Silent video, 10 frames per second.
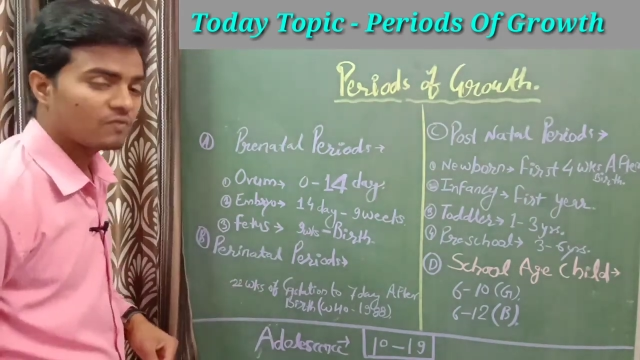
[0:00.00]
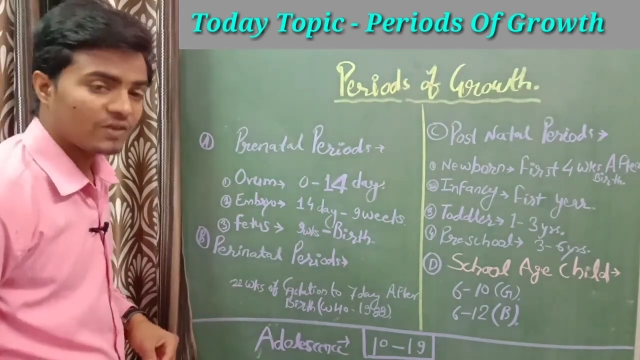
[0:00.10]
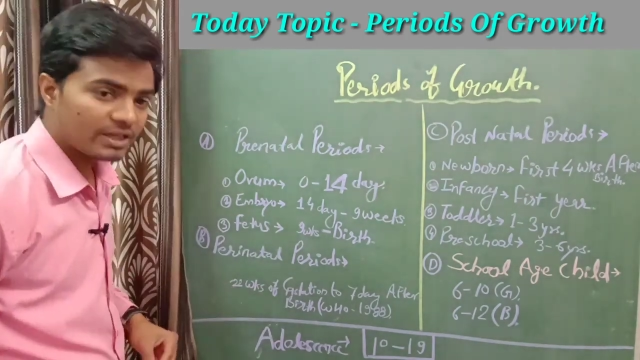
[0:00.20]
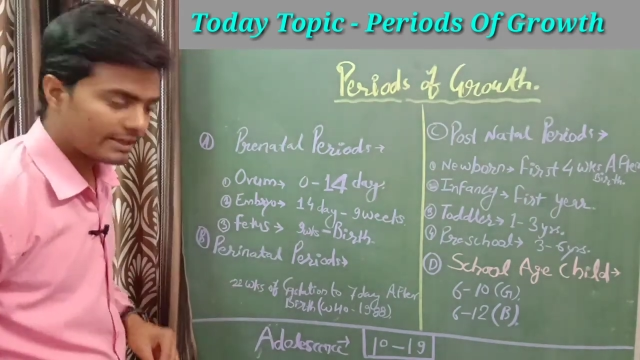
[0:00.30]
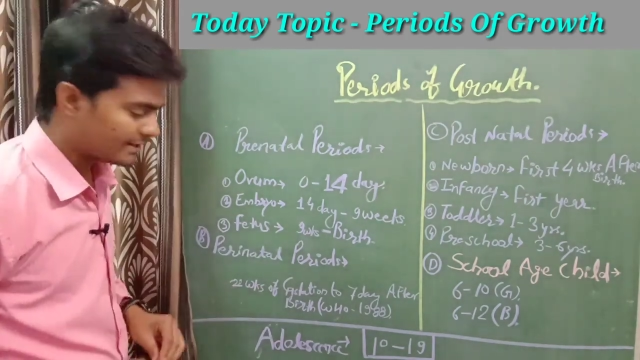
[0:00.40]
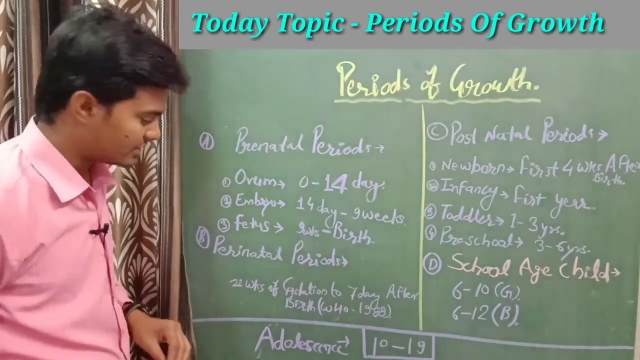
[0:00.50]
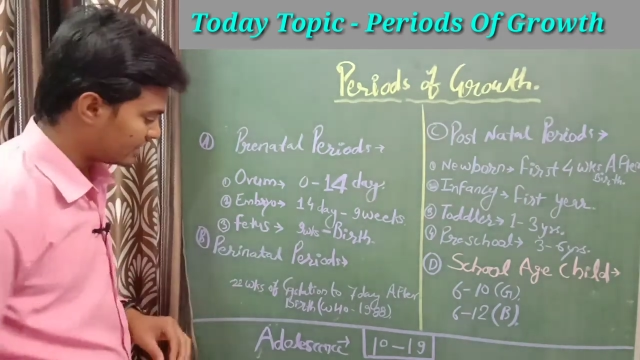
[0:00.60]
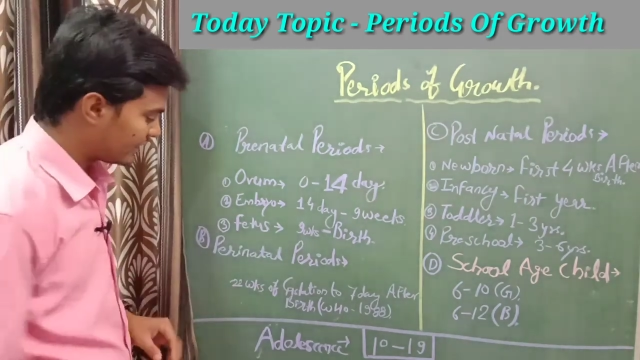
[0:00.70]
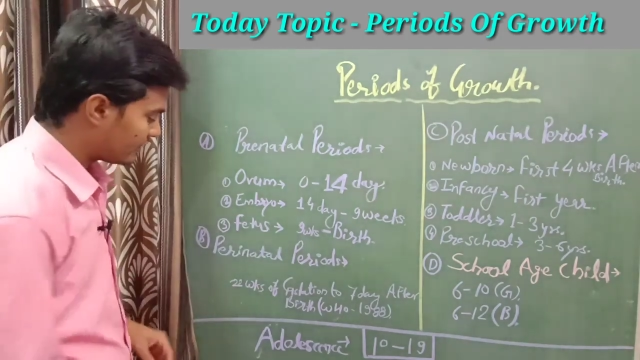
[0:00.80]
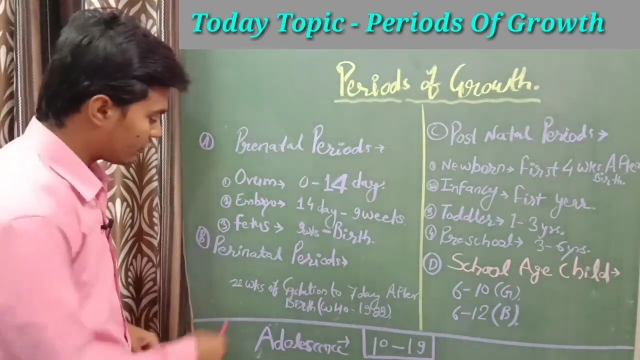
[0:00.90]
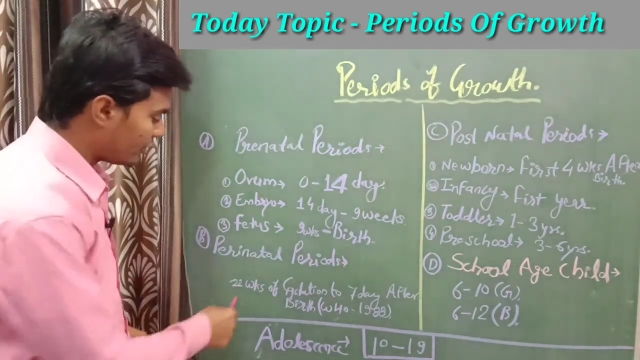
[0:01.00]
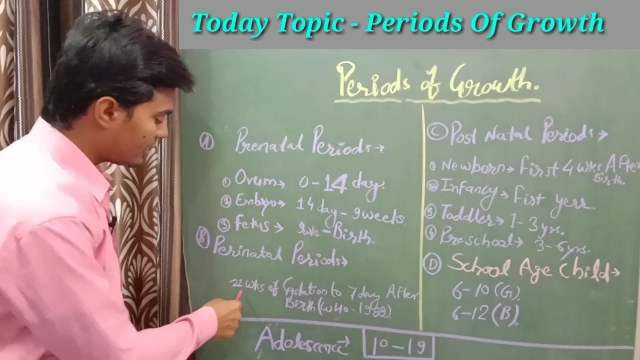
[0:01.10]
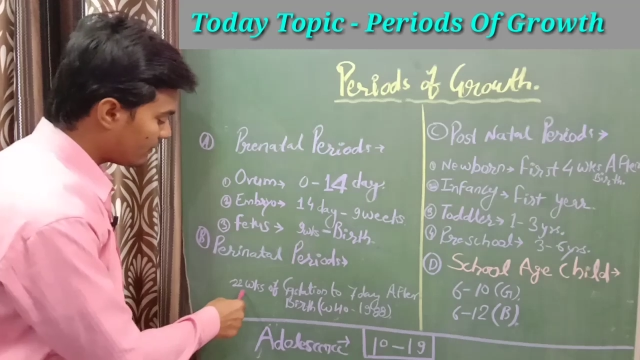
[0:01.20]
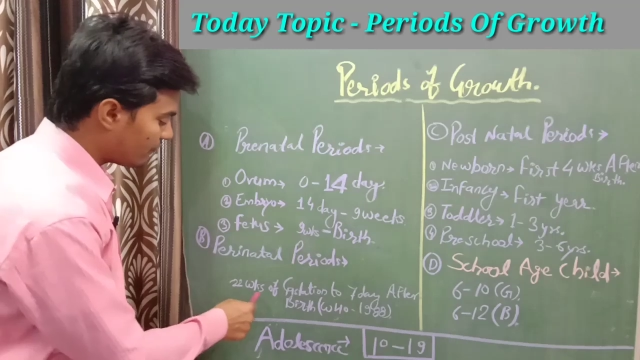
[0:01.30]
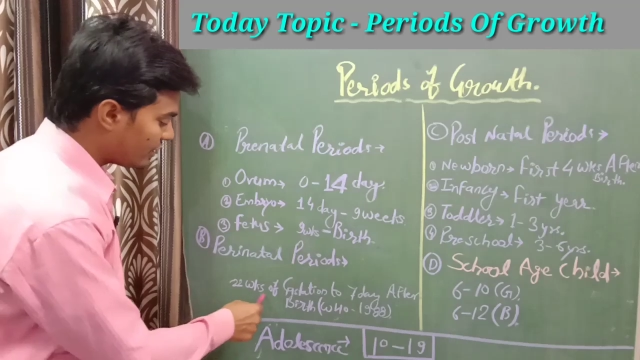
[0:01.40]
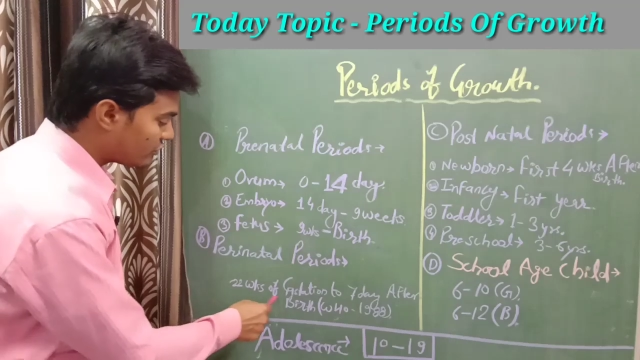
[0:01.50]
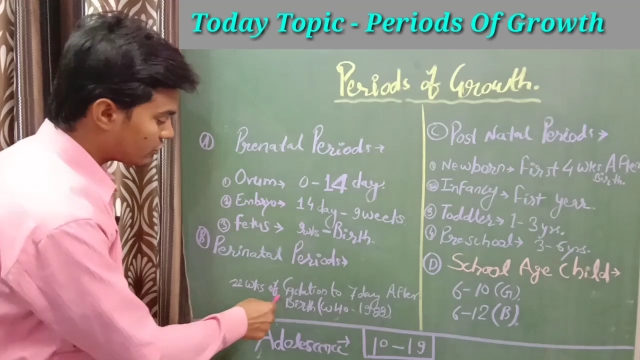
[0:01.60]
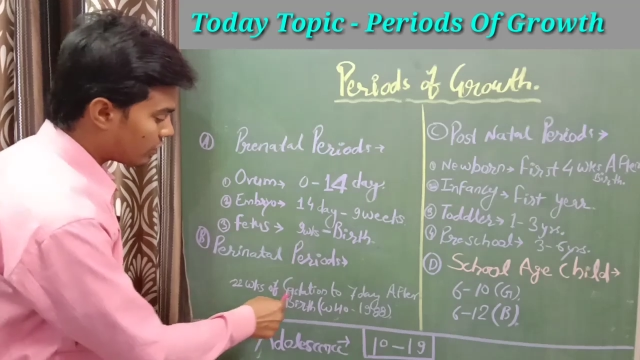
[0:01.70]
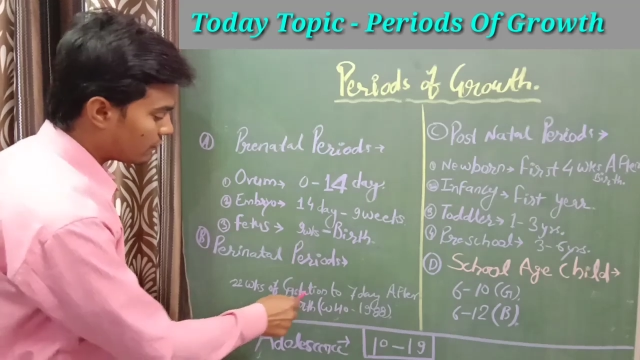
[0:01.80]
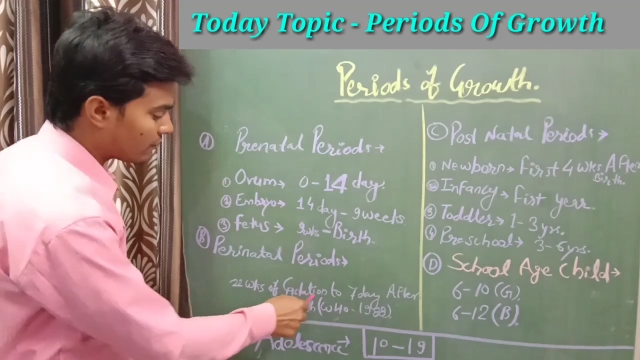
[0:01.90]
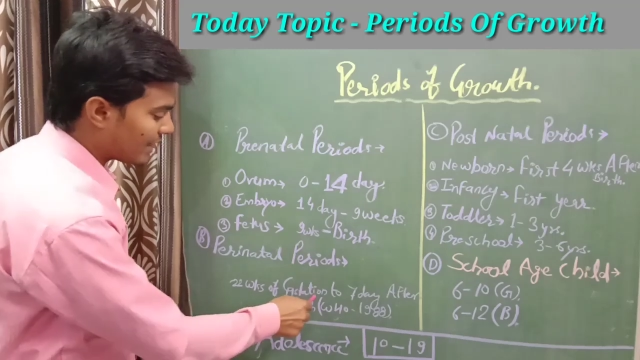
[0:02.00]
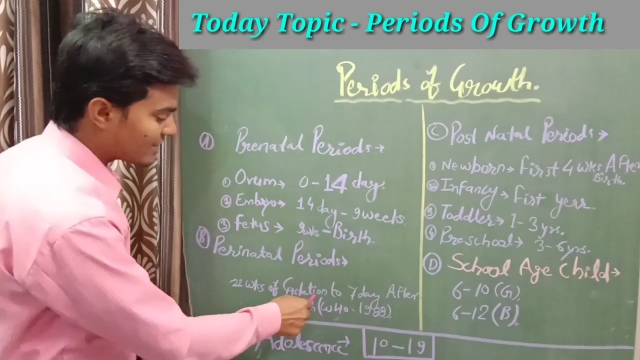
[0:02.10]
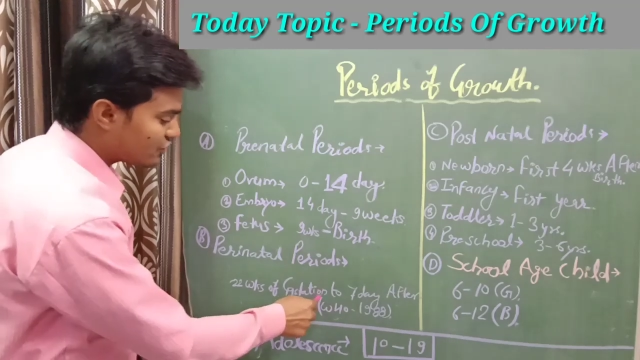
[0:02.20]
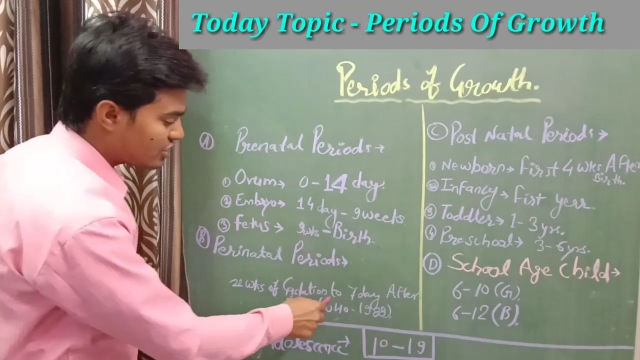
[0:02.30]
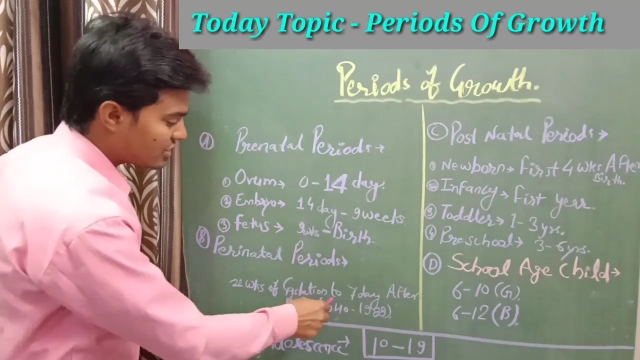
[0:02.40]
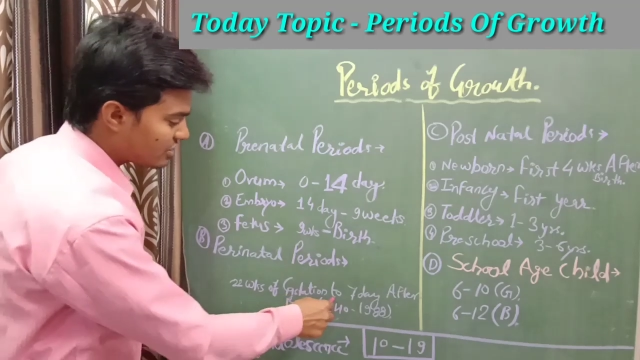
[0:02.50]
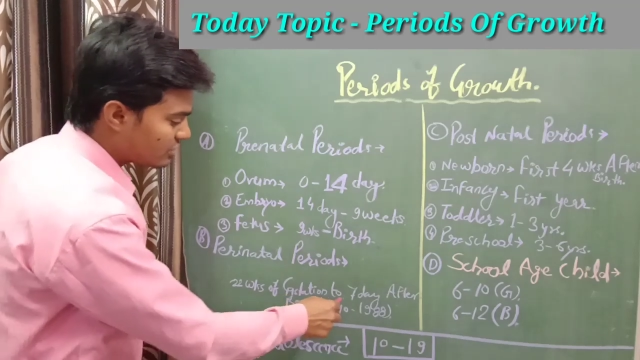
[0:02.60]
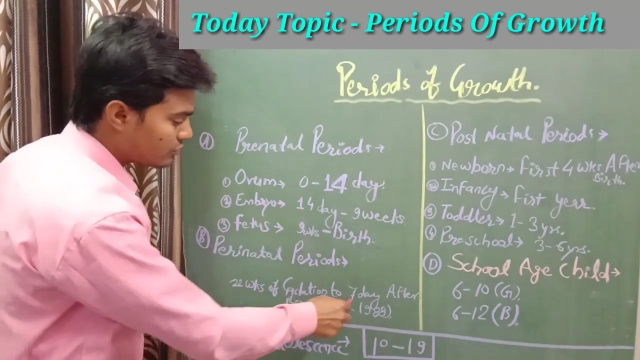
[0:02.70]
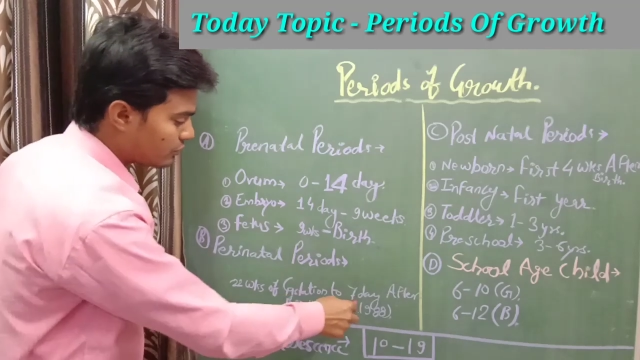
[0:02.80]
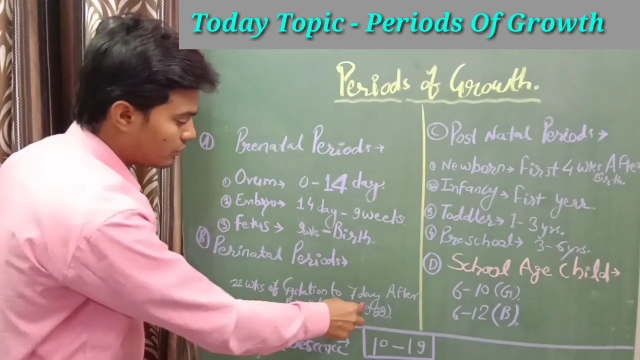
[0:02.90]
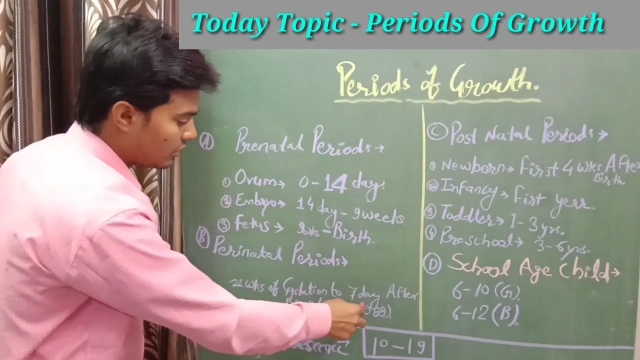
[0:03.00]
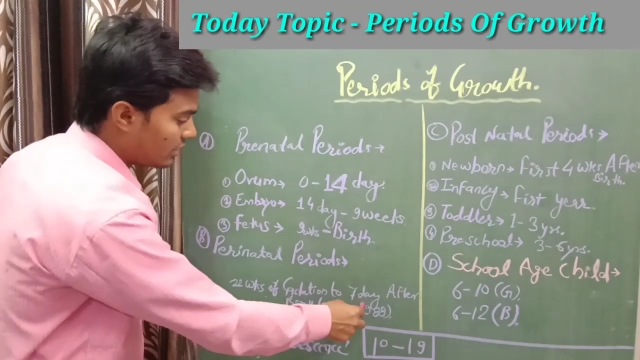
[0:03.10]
पीरियड्स यानी 20 वीक्स ऑफ गैस्ट्रेशन टू